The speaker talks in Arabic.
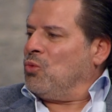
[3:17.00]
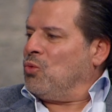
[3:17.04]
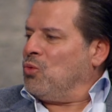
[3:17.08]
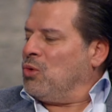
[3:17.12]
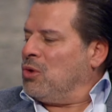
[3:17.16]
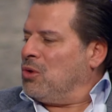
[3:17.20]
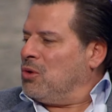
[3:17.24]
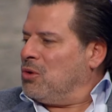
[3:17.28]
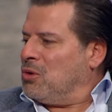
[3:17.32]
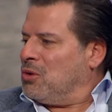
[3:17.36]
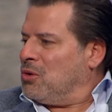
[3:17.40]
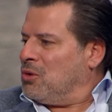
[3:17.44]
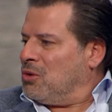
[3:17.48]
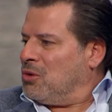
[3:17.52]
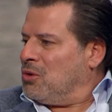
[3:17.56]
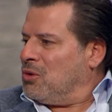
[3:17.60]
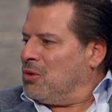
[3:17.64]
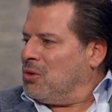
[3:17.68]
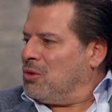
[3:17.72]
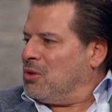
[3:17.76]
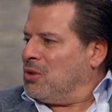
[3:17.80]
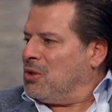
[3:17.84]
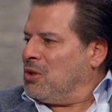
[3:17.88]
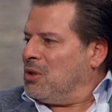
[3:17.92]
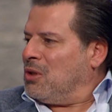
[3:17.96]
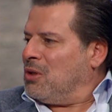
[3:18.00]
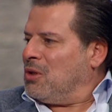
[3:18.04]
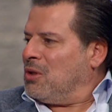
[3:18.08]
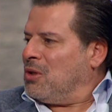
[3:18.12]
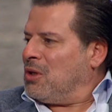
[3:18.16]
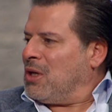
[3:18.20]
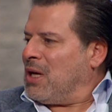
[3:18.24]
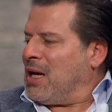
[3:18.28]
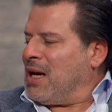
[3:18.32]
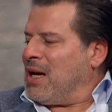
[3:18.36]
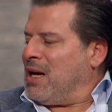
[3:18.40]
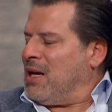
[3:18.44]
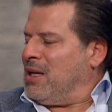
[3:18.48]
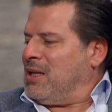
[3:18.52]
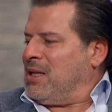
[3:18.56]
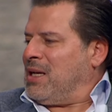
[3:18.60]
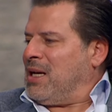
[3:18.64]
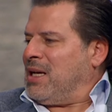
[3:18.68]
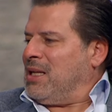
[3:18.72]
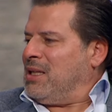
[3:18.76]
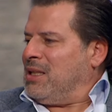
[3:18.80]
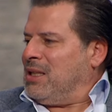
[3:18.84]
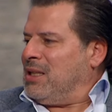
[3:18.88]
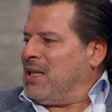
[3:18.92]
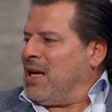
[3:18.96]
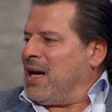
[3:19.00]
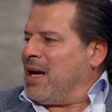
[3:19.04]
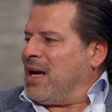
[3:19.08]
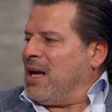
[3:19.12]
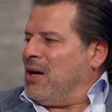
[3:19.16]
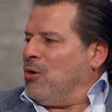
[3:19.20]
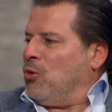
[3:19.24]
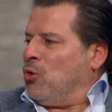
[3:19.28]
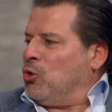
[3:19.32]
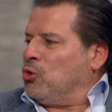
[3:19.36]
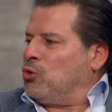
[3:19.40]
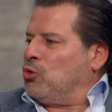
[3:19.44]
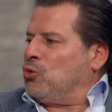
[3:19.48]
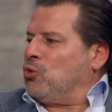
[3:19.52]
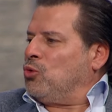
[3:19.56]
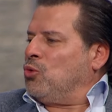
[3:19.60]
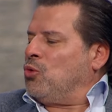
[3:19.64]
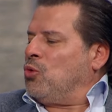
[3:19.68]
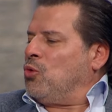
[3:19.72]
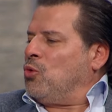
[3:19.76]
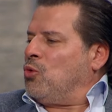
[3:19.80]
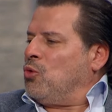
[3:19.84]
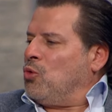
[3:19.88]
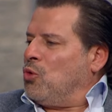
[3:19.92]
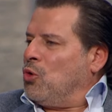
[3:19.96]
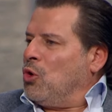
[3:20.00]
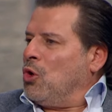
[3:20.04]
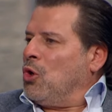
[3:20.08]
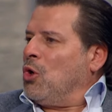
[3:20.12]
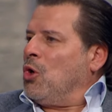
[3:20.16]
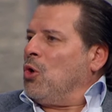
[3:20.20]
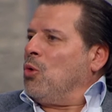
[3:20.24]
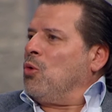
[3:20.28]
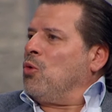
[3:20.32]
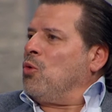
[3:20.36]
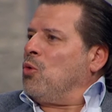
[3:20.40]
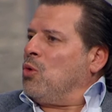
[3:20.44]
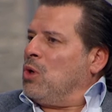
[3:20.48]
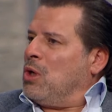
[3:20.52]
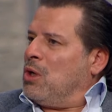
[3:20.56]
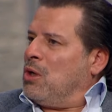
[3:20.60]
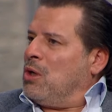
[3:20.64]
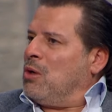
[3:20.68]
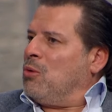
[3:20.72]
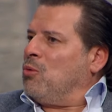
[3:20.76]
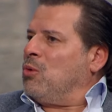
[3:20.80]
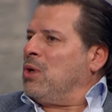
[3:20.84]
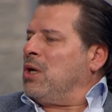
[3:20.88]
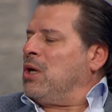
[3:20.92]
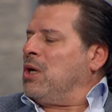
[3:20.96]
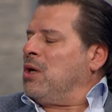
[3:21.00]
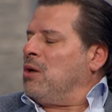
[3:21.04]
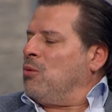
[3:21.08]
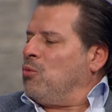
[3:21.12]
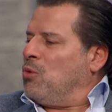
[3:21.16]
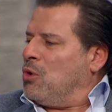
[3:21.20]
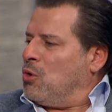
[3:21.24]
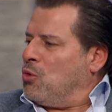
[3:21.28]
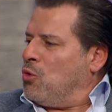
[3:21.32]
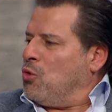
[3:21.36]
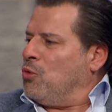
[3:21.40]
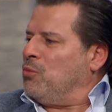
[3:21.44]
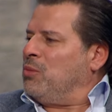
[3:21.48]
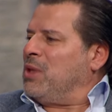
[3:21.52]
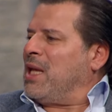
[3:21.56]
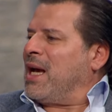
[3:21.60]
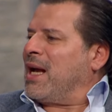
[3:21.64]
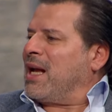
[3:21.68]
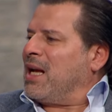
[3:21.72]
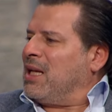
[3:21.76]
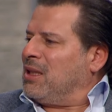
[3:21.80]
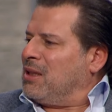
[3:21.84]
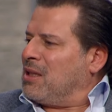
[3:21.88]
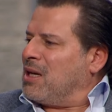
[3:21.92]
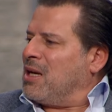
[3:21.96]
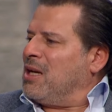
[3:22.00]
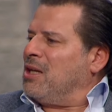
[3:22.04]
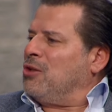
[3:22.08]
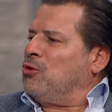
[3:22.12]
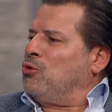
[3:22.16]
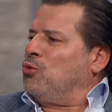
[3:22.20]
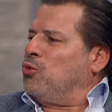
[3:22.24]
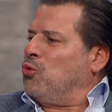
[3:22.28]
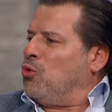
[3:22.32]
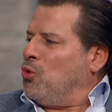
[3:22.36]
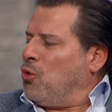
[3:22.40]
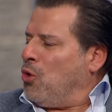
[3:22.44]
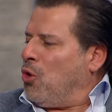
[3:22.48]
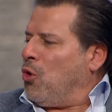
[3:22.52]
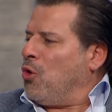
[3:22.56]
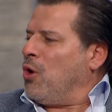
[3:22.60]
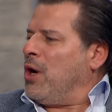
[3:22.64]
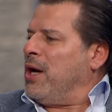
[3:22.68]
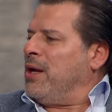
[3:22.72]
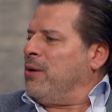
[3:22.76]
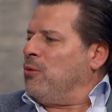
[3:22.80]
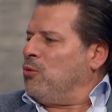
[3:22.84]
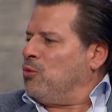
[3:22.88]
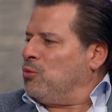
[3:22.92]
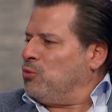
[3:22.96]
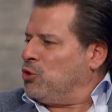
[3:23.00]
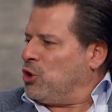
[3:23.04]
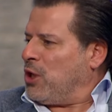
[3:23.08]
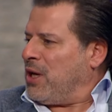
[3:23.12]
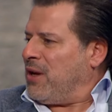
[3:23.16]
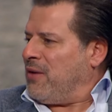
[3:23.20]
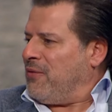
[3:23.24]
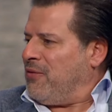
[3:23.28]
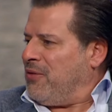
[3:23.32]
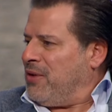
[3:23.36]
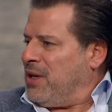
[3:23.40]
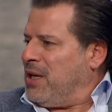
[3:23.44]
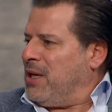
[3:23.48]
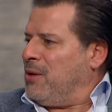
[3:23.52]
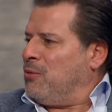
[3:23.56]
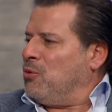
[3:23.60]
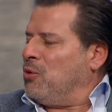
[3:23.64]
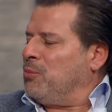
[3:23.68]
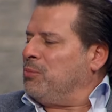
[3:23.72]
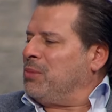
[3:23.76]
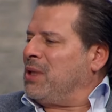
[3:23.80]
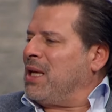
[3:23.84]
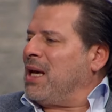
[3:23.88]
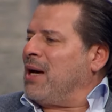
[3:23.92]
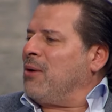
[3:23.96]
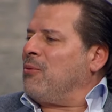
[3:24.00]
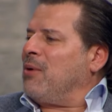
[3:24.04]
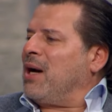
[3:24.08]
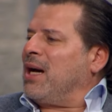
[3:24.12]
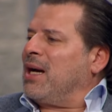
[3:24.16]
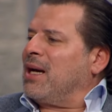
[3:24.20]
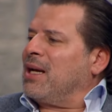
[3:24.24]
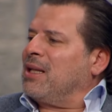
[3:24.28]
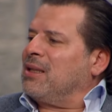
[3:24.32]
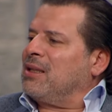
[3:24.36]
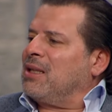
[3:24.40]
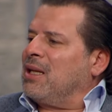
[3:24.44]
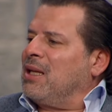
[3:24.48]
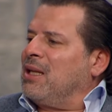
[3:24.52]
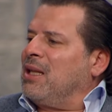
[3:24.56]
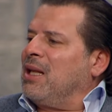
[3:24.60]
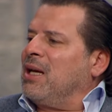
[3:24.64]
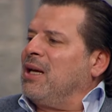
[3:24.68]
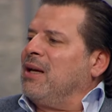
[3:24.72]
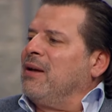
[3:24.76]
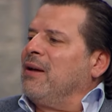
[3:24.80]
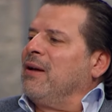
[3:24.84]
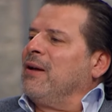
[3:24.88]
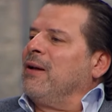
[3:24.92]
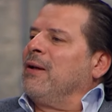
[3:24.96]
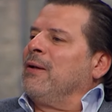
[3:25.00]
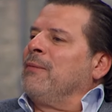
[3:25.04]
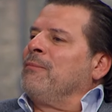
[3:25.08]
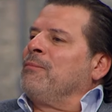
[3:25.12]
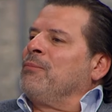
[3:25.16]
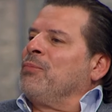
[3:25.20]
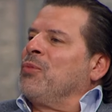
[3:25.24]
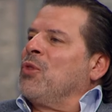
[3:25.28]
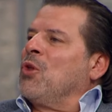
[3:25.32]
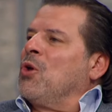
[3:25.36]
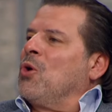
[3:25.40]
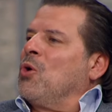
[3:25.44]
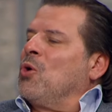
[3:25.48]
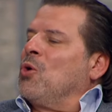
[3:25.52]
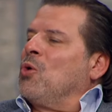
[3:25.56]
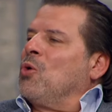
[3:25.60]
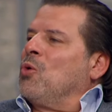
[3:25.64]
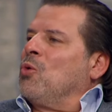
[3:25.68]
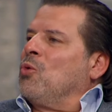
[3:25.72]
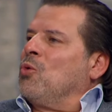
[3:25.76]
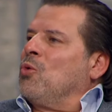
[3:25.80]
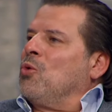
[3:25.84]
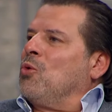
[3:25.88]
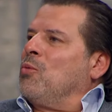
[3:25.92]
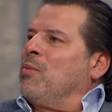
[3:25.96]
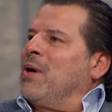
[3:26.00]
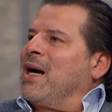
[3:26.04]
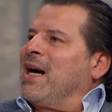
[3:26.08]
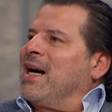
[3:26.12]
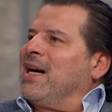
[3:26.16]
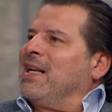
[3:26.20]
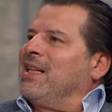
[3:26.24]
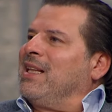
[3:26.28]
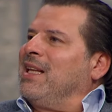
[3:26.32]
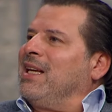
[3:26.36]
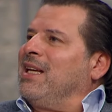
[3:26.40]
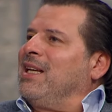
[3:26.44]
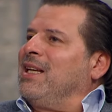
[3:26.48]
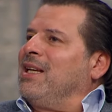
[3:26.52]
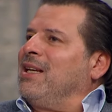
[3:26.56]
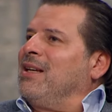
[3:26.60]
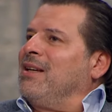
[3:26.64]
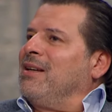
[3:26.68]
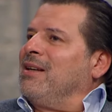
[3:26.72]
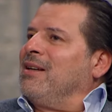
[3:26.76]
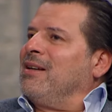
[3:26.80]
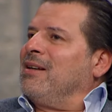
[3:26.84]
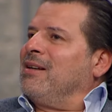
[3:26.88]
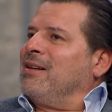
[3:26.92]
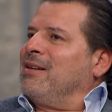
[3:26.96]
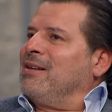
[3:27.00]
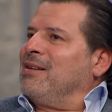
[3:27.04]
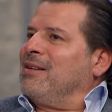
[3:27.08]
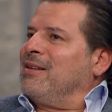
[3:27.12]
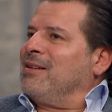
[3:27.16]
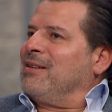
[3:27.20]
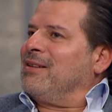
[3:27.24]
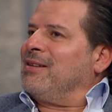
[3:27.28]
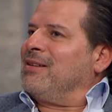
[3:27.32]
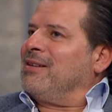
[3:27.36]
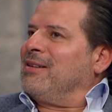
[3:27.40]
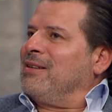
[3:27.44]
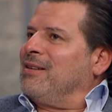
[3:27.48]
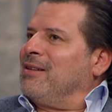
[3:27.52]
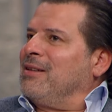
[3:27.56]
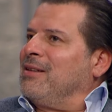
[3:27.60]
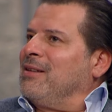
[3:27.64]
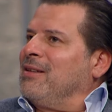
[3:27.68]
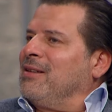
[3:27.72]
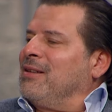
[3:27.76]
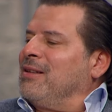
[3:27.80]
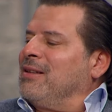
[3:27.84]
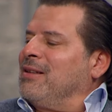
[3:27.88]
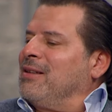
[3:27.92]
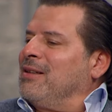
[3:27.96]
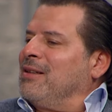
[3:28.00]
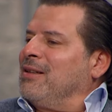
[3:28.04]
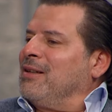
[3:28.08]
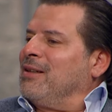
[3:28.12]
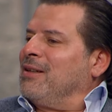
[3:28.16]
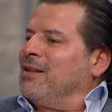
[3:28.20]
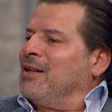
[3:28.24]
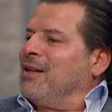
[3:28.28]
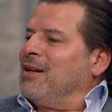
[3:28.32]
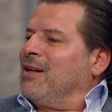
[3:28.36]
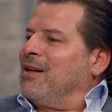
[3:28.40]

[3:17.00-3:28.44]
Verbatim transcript: و يعني دخل اوضته وجم دكاتره ادوا له حقن ومش عارف ايه وبتاع وحاجات كده وبعدين آه